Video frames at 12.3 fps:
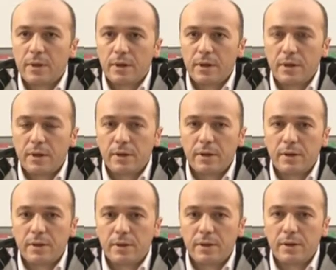Ee,
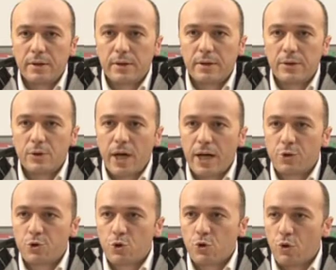
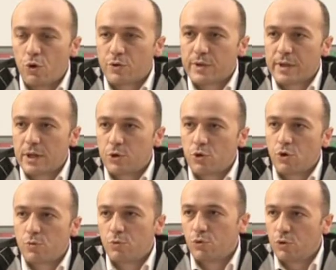yani çok ortada,
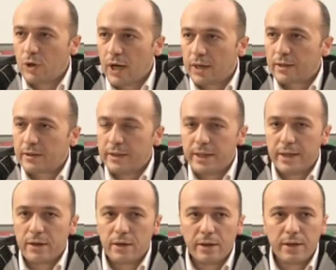çok muğlak,
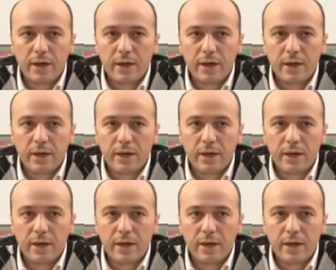ne e,